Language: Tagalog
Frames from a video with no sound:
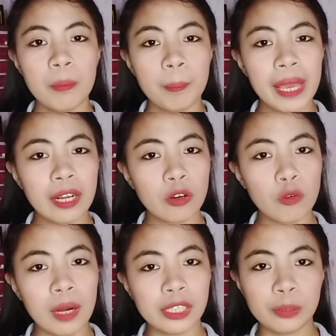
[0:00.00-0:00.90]
Pero
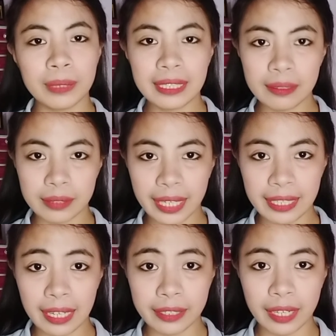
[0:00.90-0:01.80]
kung ano man ang
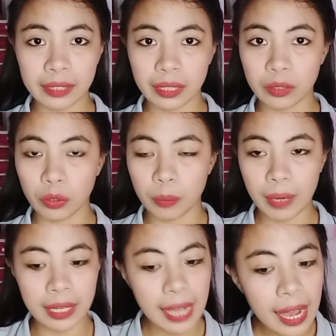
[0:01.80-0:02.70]
dahilan natin or
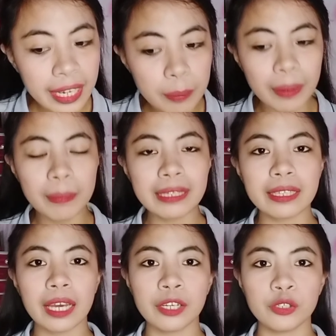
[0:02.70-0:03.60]
magkakaiba man
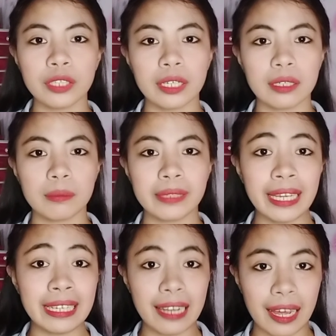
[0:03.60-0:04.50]
tayo ng
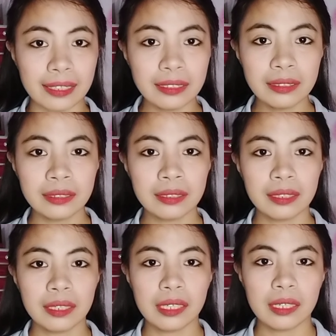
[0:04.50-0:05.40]
dahilan,
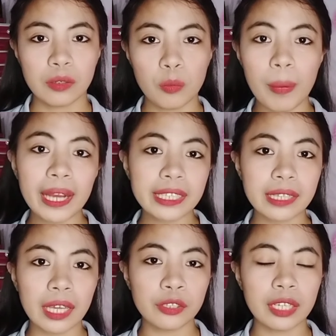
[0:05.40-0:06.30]
kung bakit
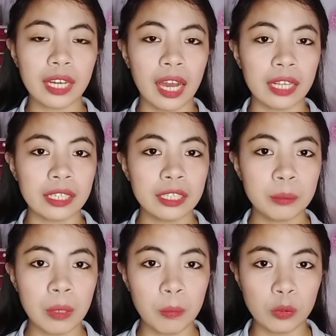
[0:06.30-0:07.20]
tayo nag-aaral ng
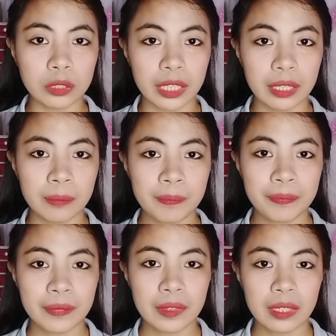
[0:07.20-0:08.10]
mabuti,
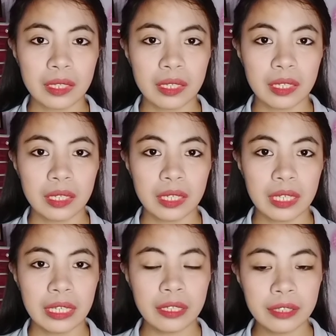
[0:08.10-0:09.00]

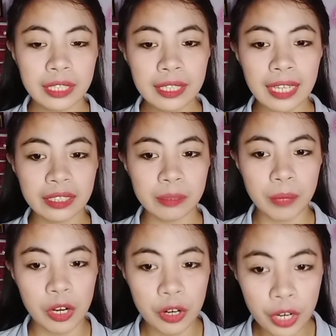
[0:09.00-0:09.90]
hindi natin
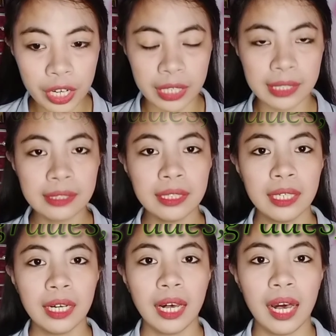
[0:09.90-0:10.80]
ma-earn
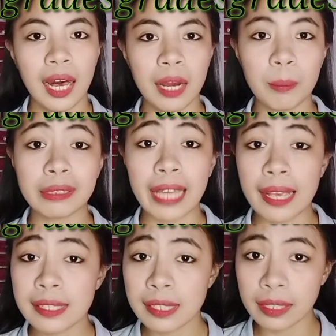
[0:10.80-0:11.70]
ang
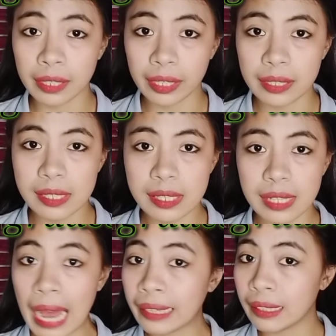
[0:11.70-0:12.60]
mataas na grades
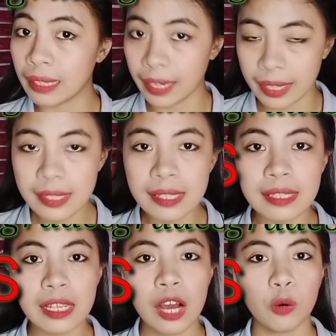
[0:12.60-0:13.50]
unless
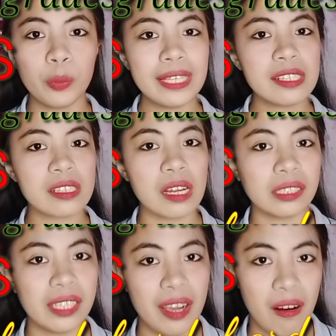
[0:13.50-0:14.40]
we
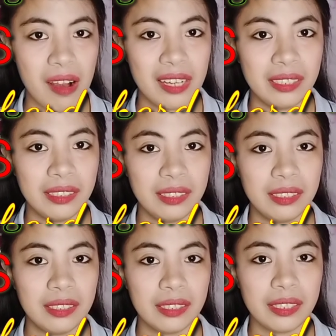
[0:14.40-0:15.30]
study hard.
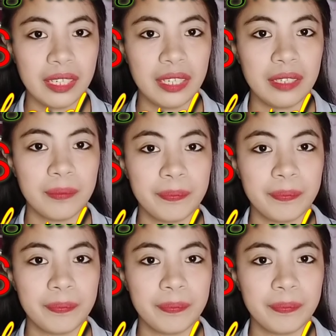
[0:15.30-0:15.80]
Okay hmm.